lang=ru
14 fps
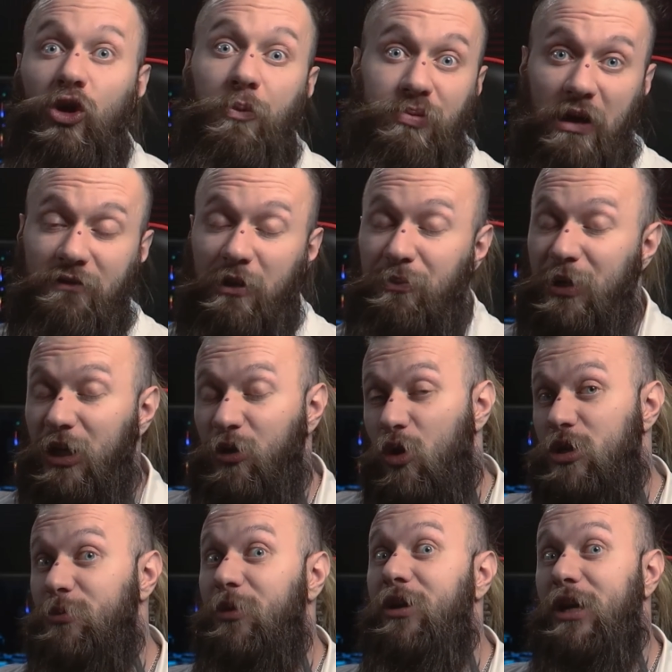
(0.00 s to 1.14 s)
Ну и плавно
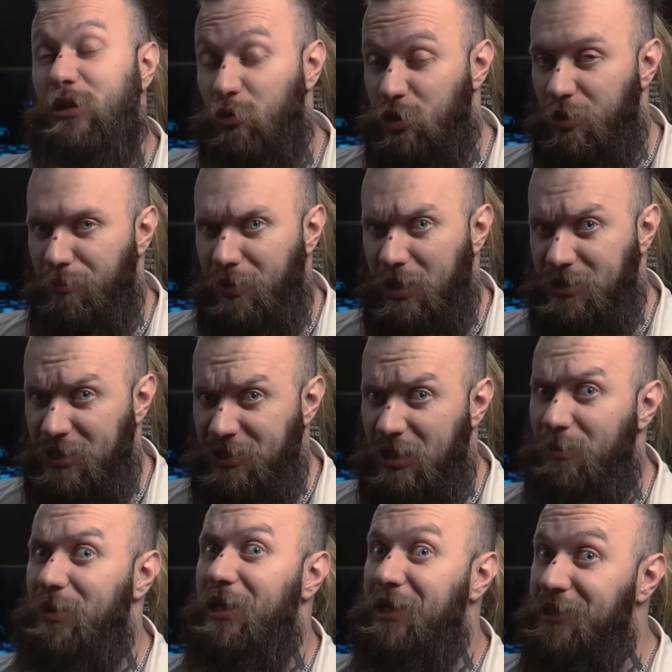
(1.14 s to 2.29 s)
переходим к грядущим
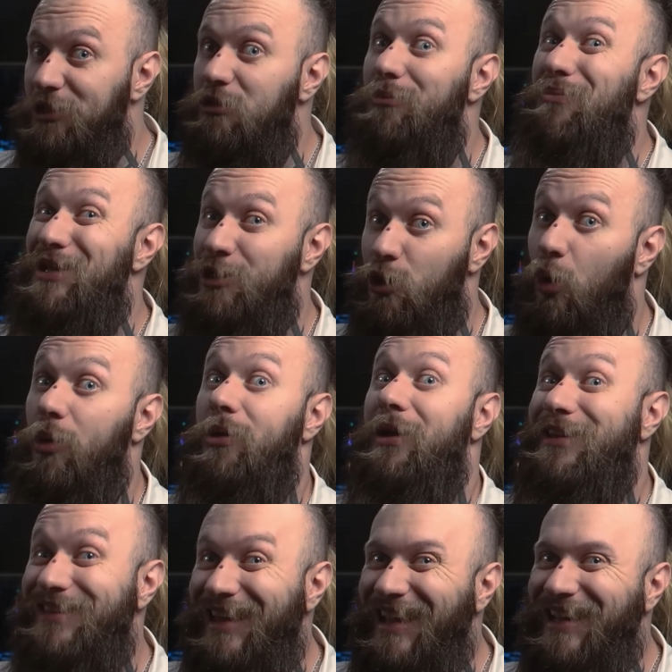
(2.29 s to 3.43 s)
процессорам Intel Meteor
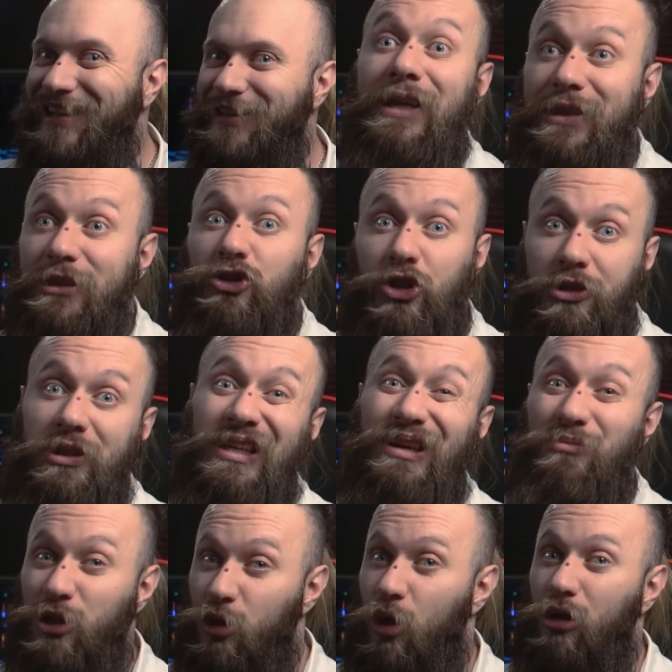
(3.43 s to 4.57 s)
Lake. Intel 4
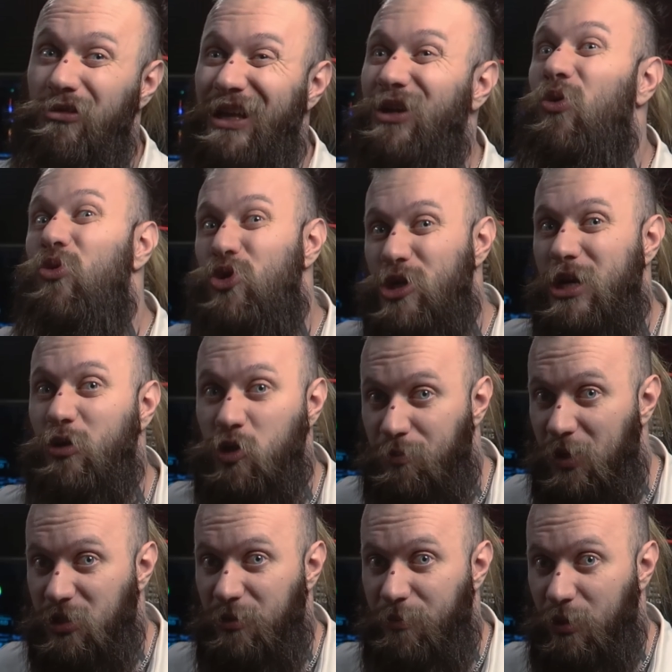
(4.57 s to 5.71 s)
Meteor Lake уже
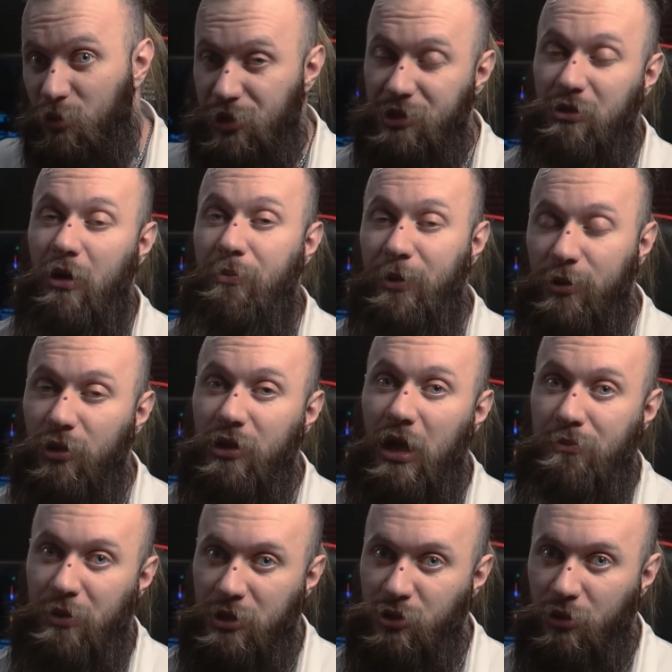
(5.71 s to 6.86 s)
успешно прогрузила определенные
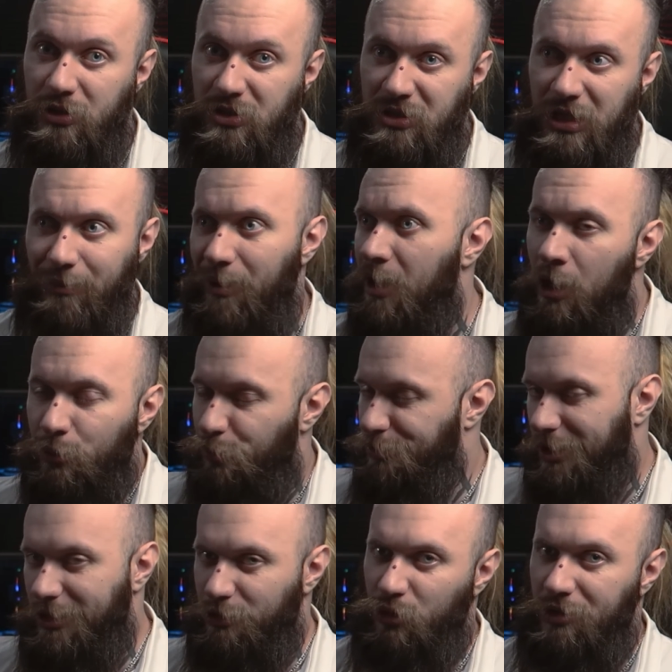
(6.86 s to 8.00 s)
операционные системы. Ну
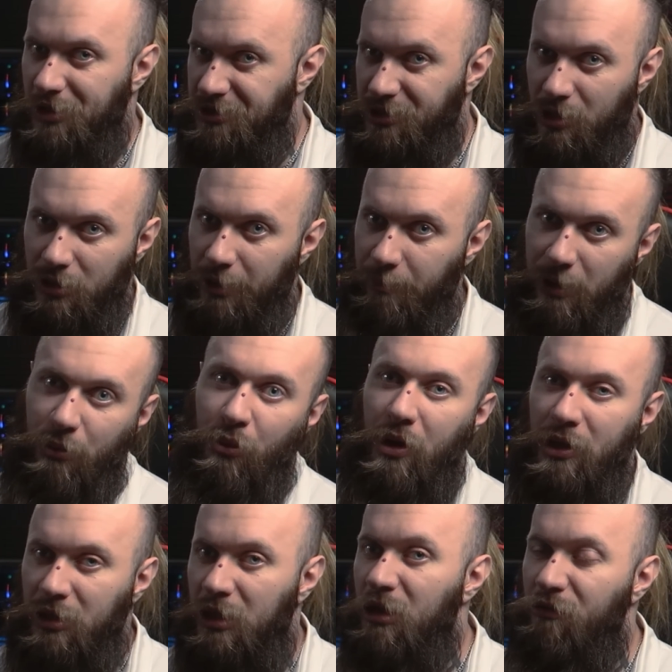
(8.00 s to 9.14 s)
те, которые я знаю как минимум,
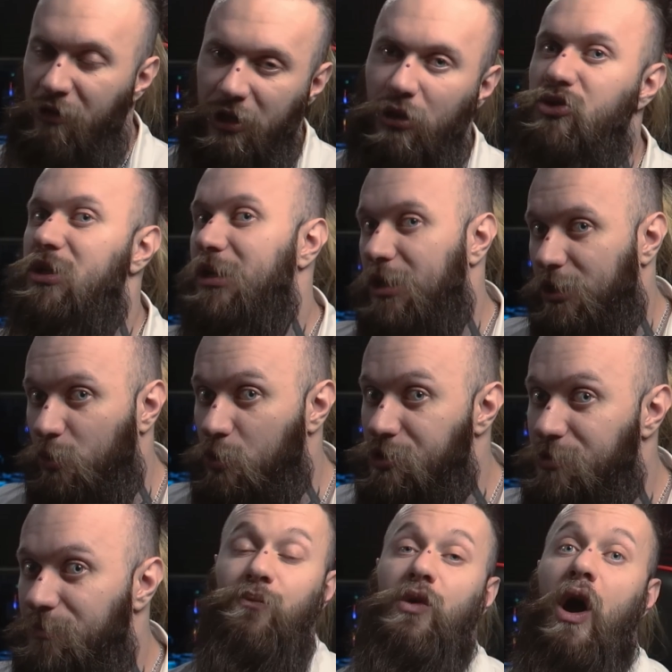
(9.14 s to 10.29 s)
это и Windows, и
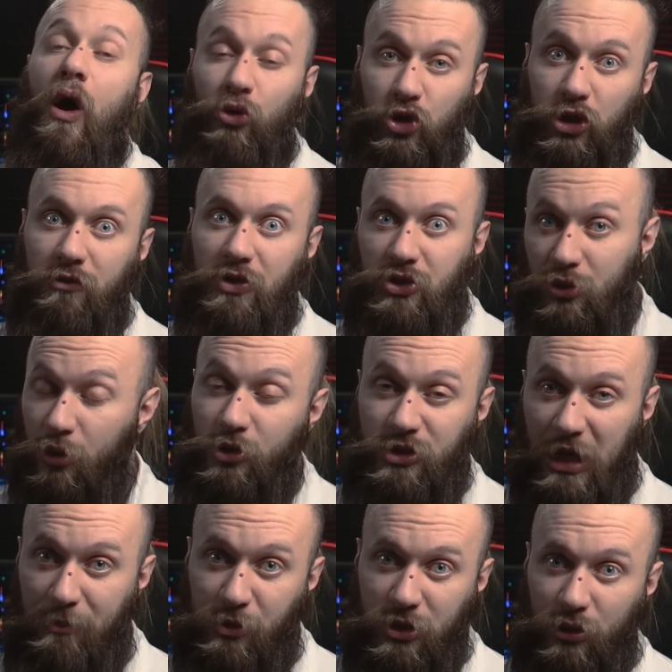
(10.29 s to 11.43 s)
Linux. Ну а учитывая скорость
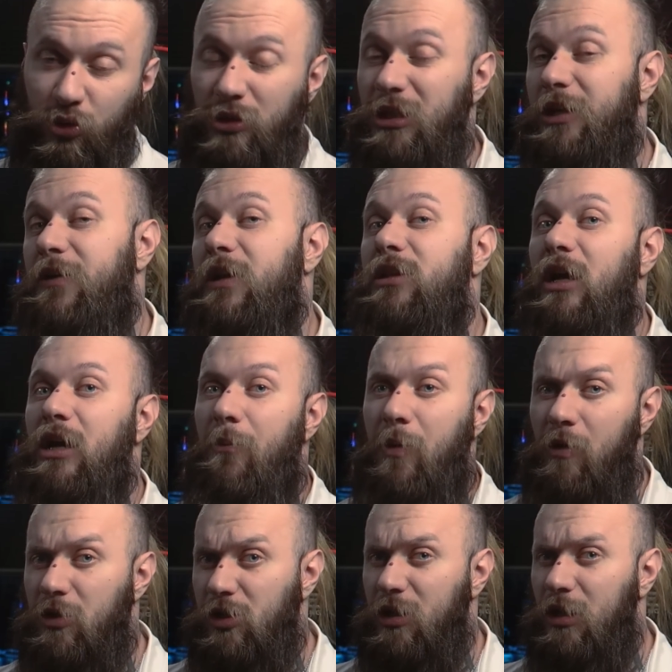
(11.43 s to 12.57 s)
запуска, то это говорит как о
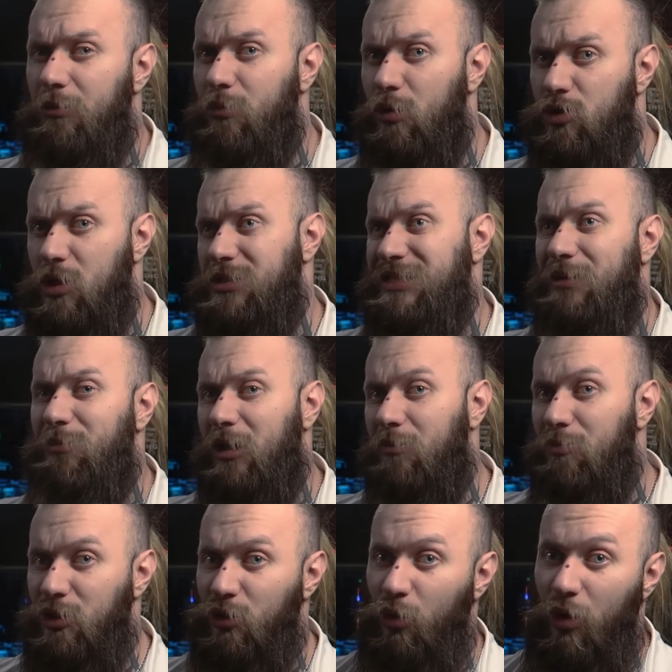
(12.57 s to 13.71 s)
положительном ключе самих
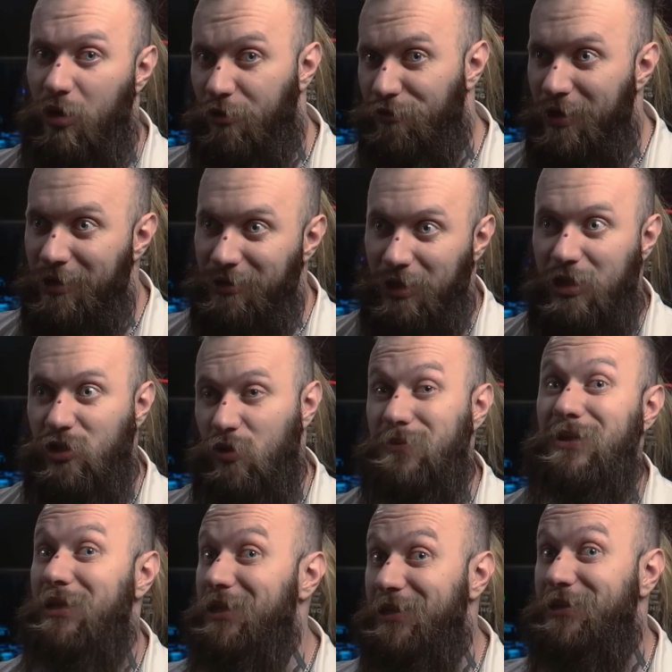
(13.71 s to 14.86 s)
метеоров, так и
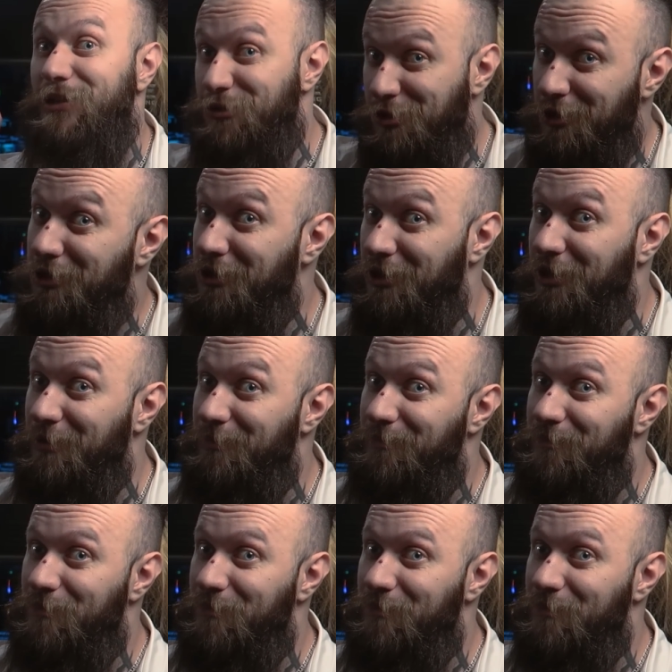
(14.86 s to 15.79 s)
собственно Intel 4.